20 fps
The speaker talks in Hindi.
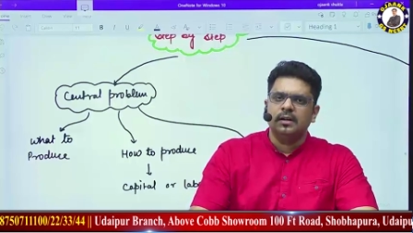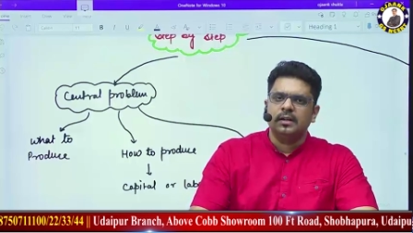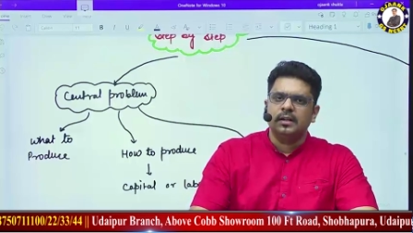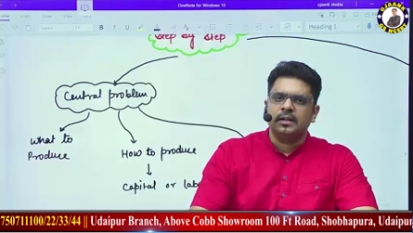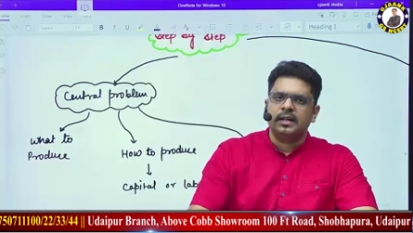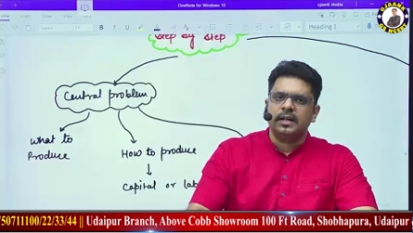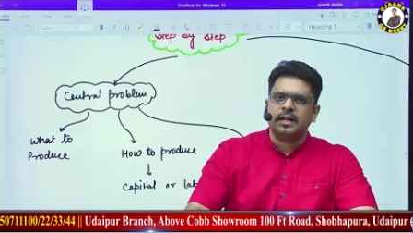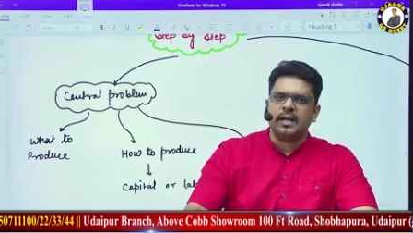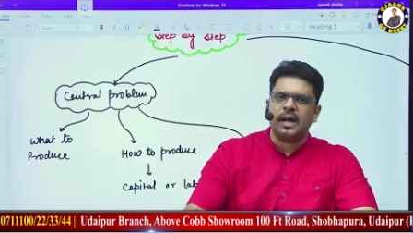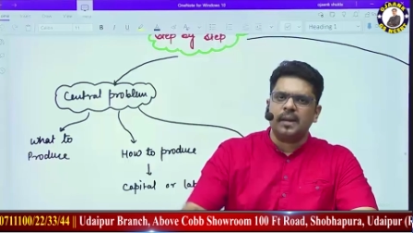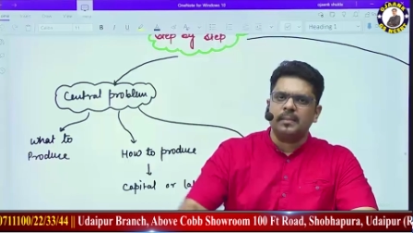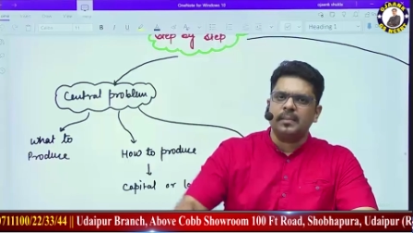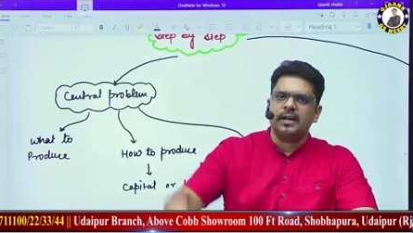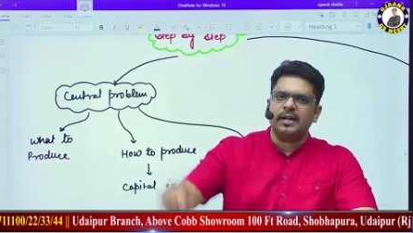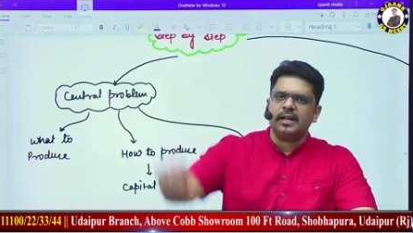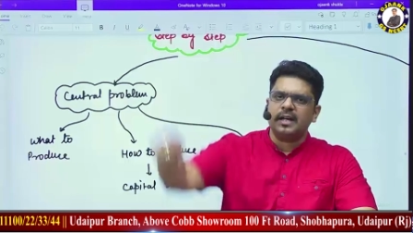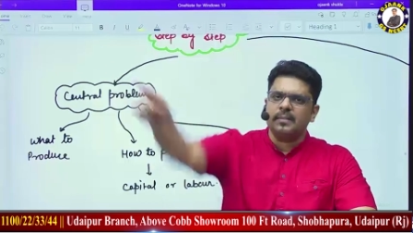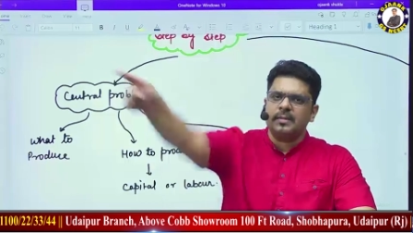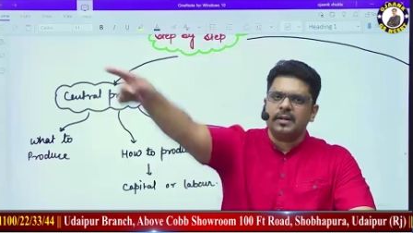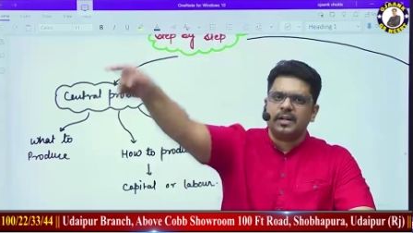ठीक है
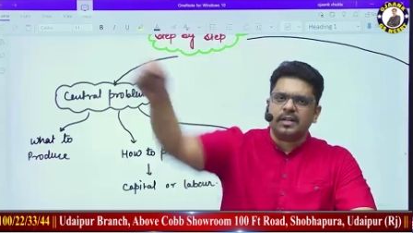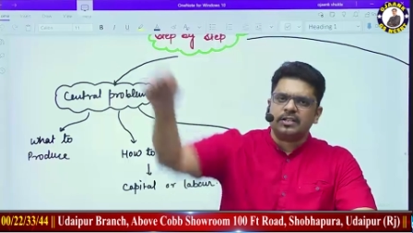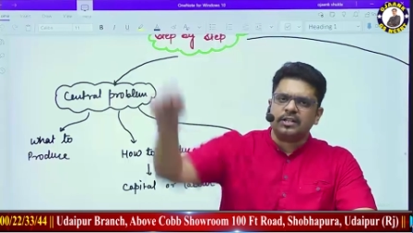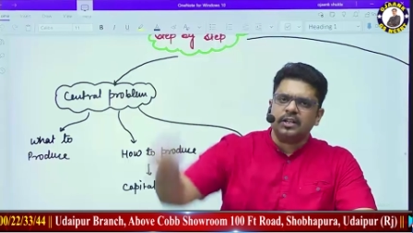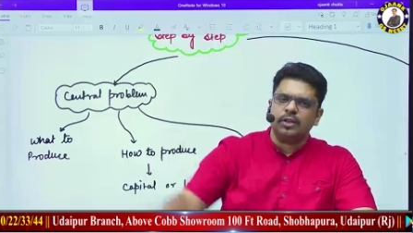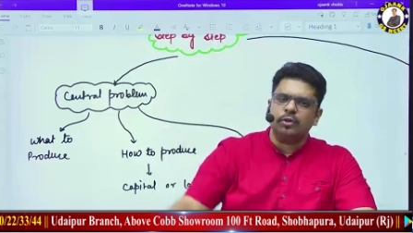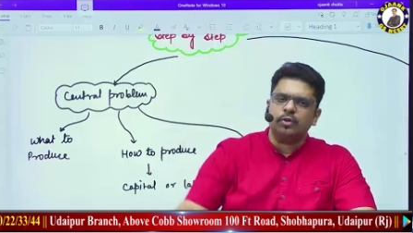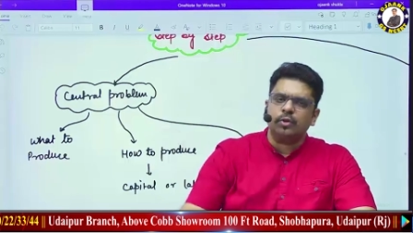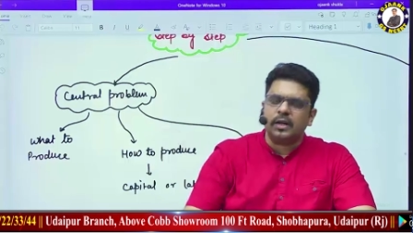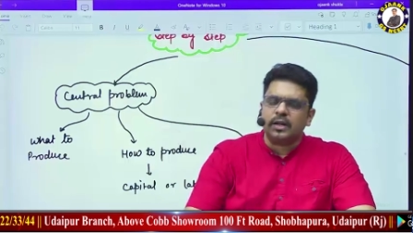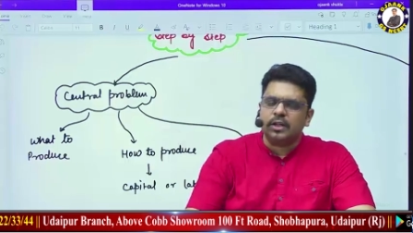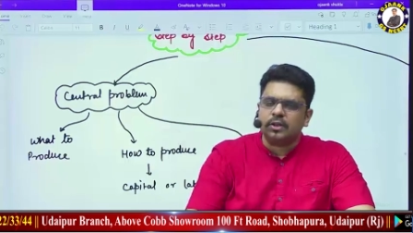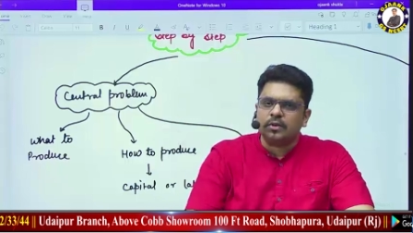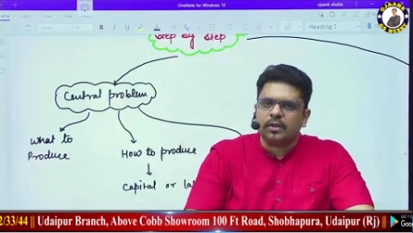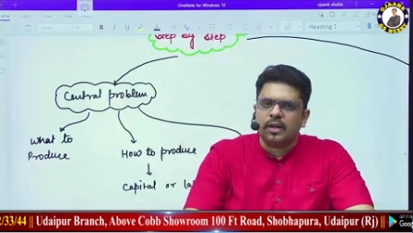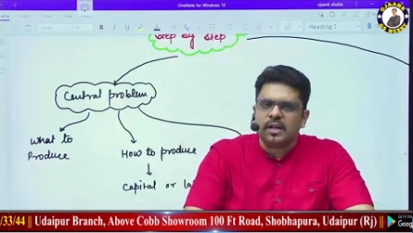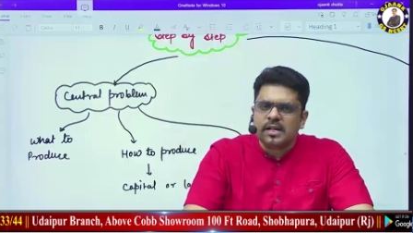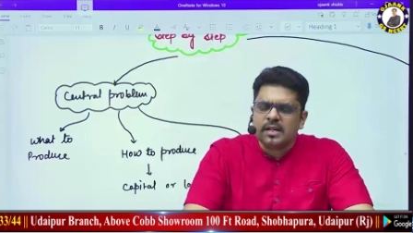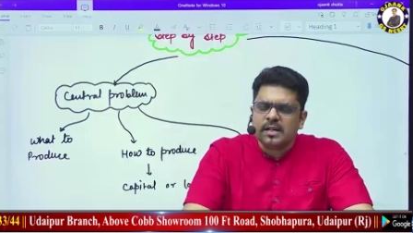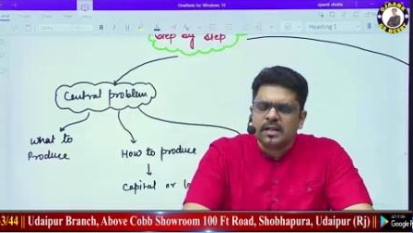अमेरिका में राशन की दुकानें तो
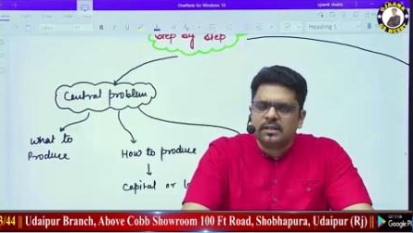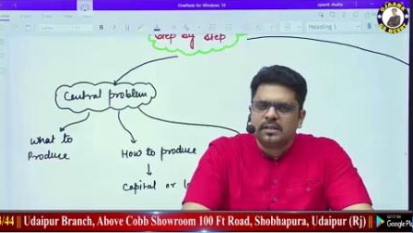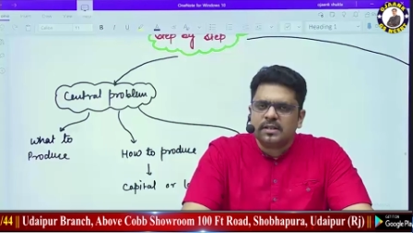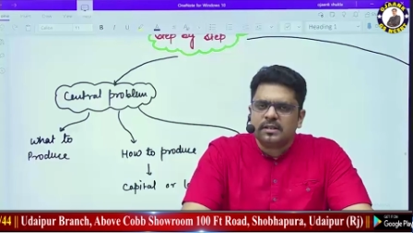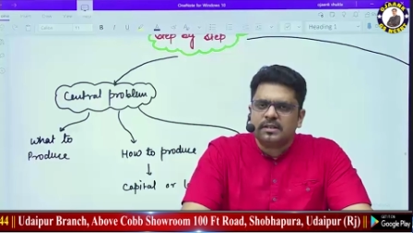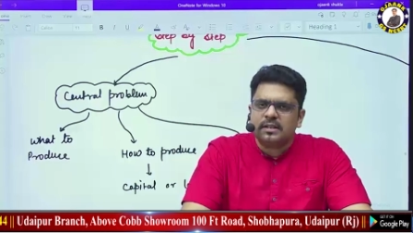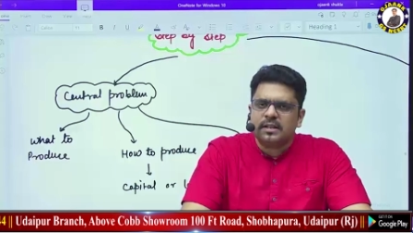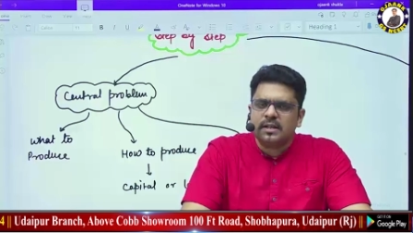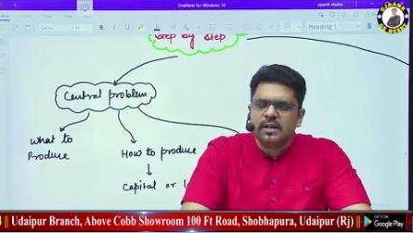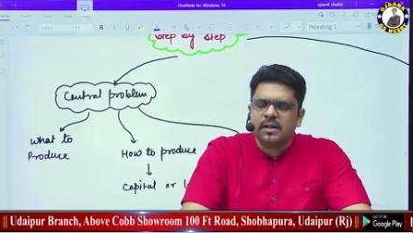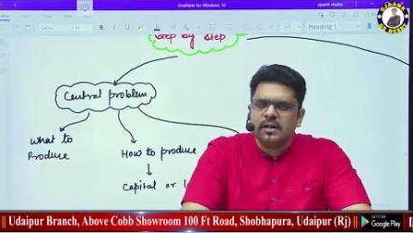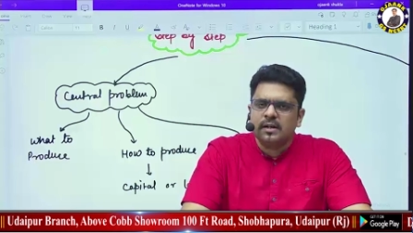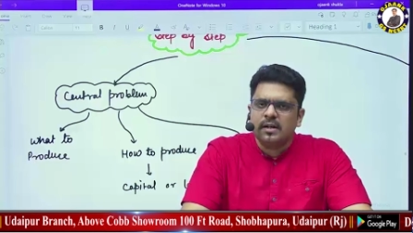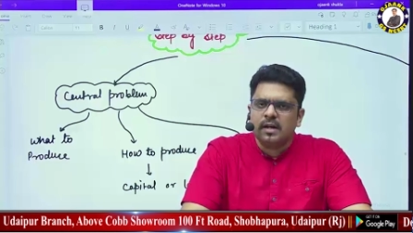नहीं है सस्ती